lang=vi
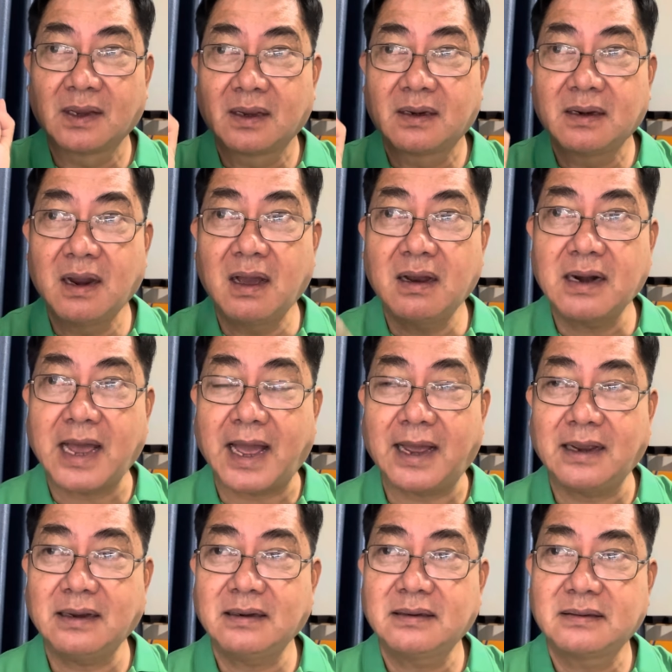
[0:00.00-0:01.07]
Đơn
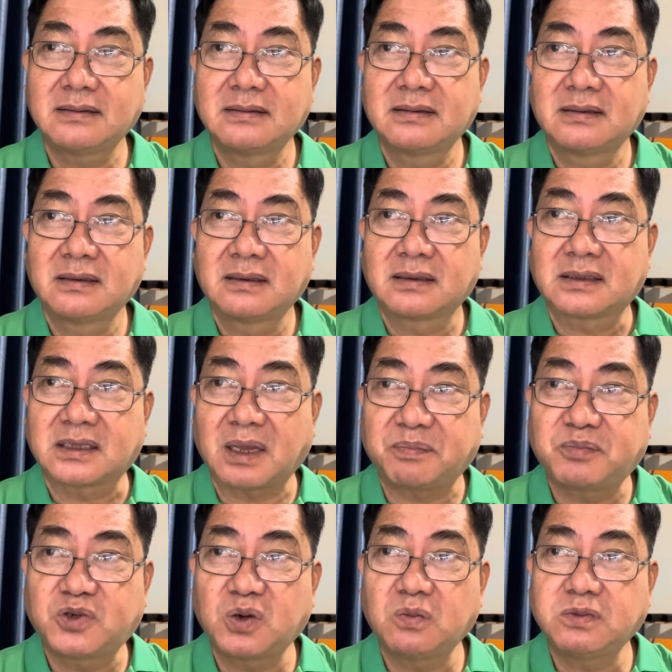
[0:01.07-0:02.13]
đảng, tập
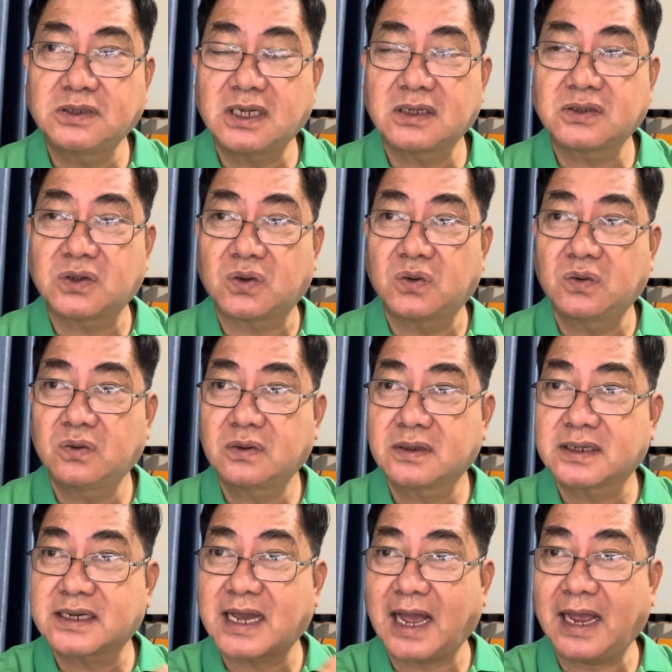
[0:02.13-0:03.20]
trung dân chủ,
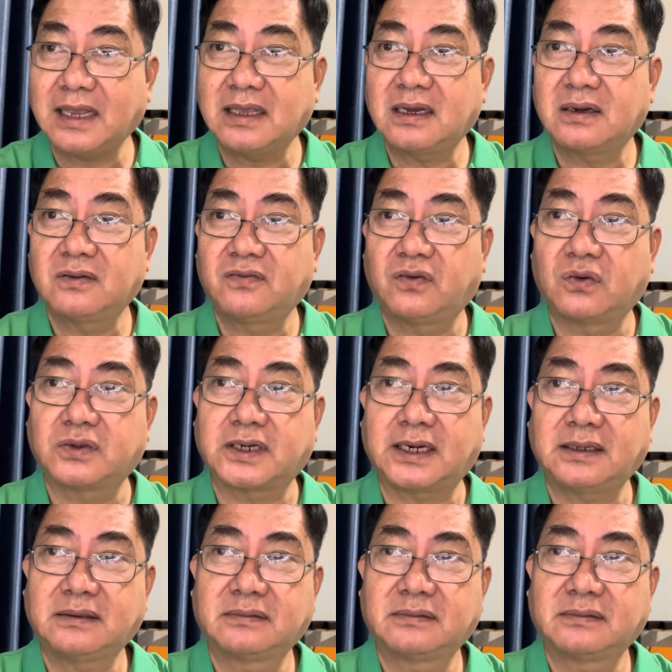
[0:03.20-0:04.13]
cá nhân phụ trách.